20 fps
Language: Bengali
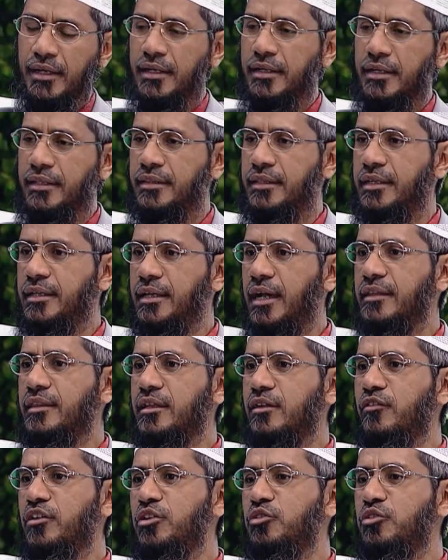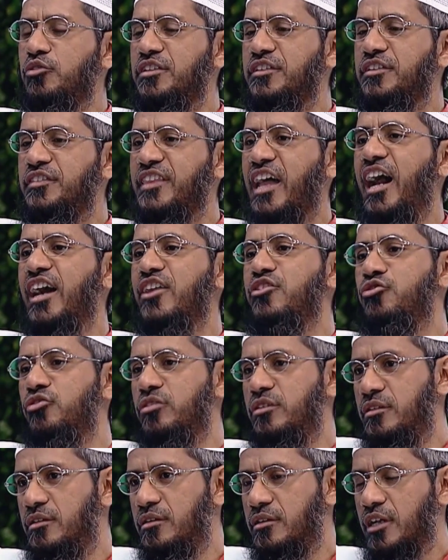এর আরেকটা নাম হচ্ছে
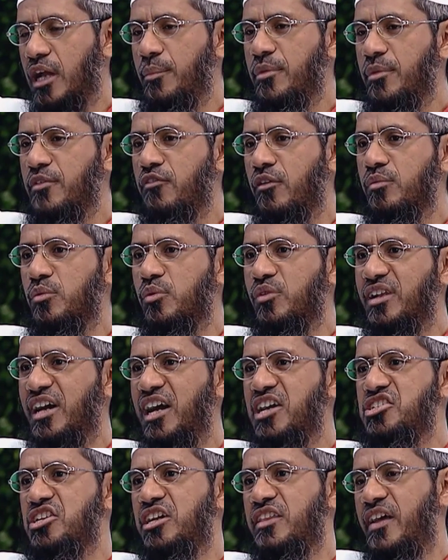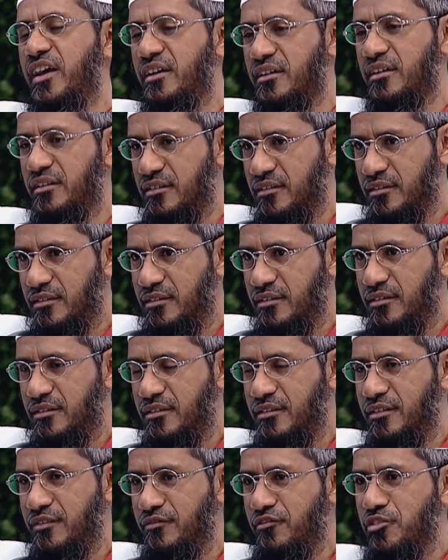তাহাজুদ এটার মূল আরবি শব্দ হাজাদা
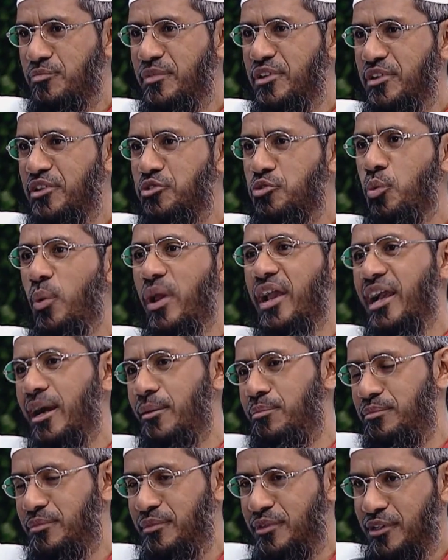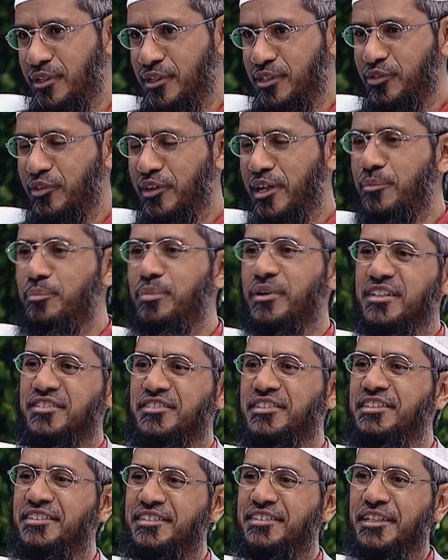যার মানে জেগে ওঠা একজন লোক
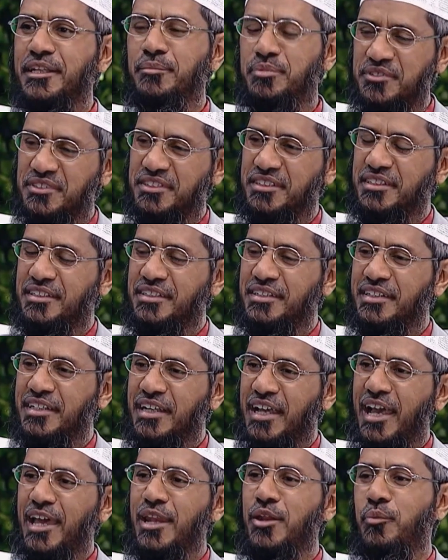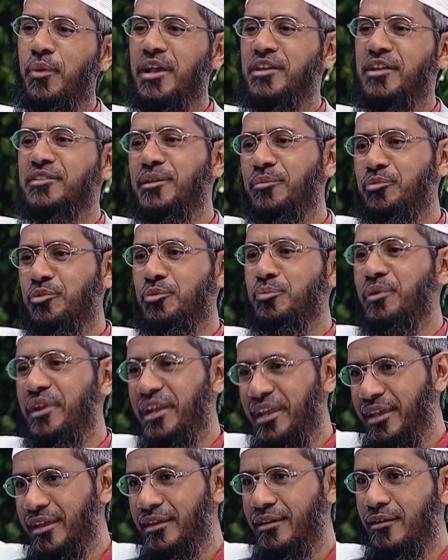ঘুম থেকে জেগে উঠে নামাজ
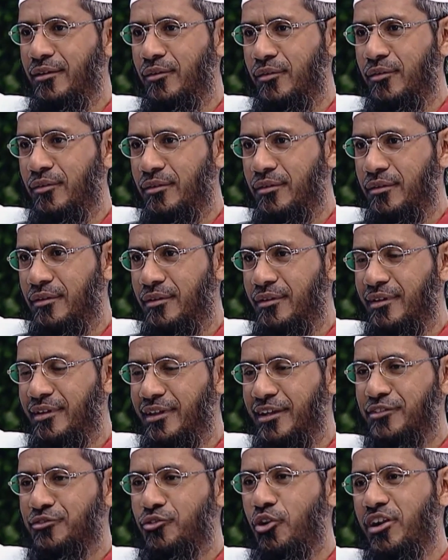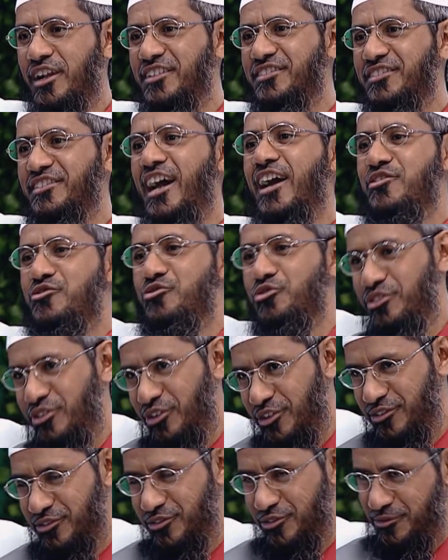পড়ল এই নামাজকে তাহাজুদও
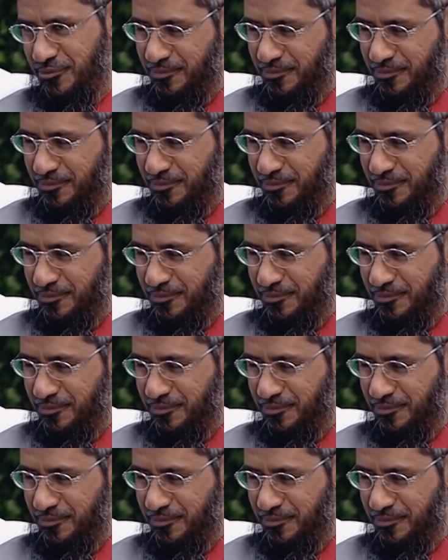বলে